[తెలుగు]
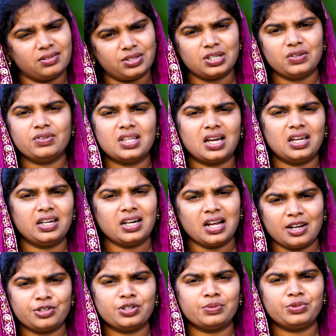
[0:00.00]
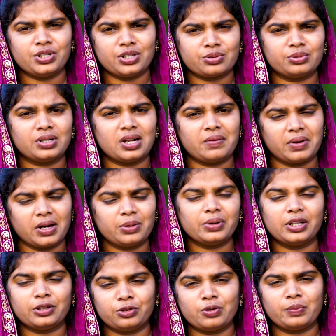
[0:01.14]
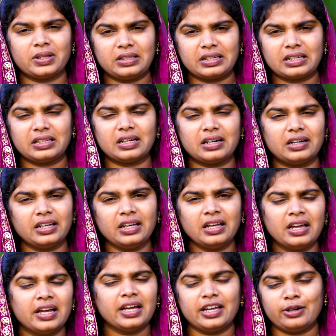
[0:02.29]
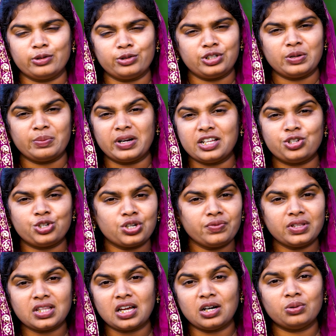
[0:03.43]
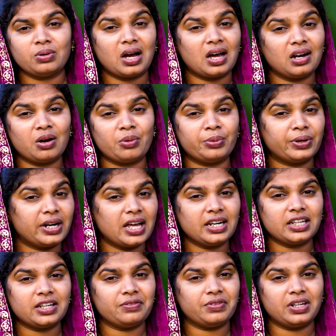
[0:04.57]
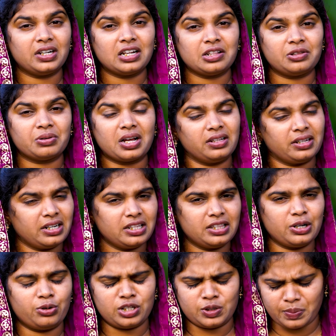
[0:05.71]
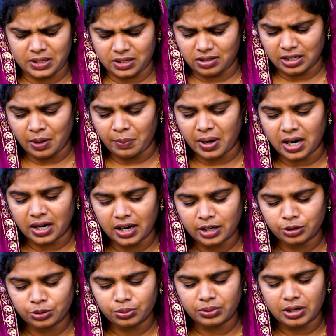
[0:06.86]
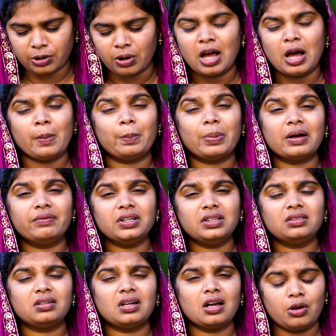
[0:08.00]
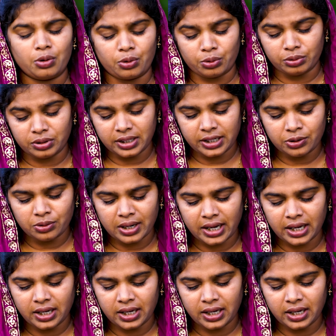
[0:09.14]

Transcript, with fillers: జీవితాలే నాశనం చేసుకుంటున్న వారు ఎంతోమంది కదండి ఈ రోజున మన జీవితాలు అలా ఉండడానికి వీల్లేదు అందుకనే దేవుడు స్పష్టంగా మాట్లాడుతూ ఉన్నారు పవిత్ర హృదయులై